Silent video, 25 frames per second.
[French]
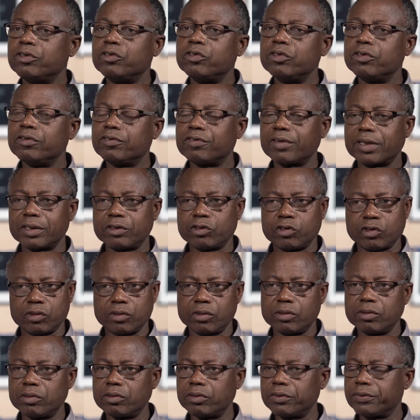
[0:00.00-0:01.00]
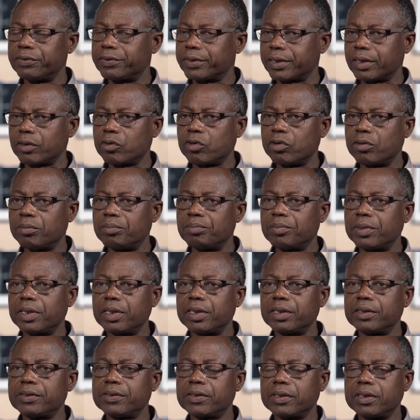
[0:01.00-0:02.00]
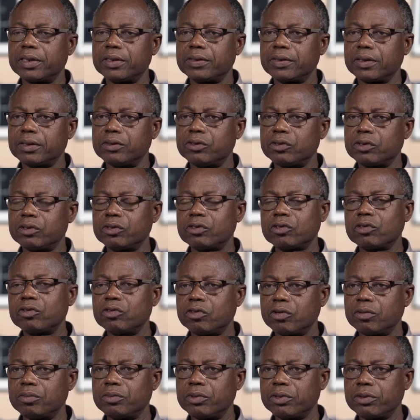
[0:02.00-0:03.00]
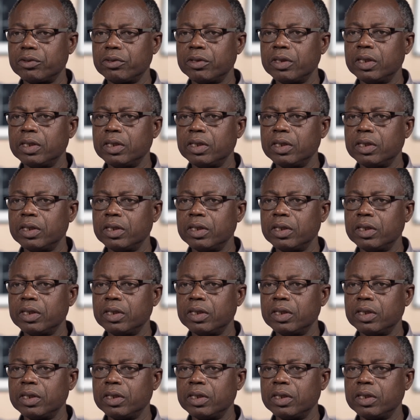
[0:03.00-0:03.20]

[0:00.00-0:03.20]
d'une façon très complexe, les enjeux sont nombreux.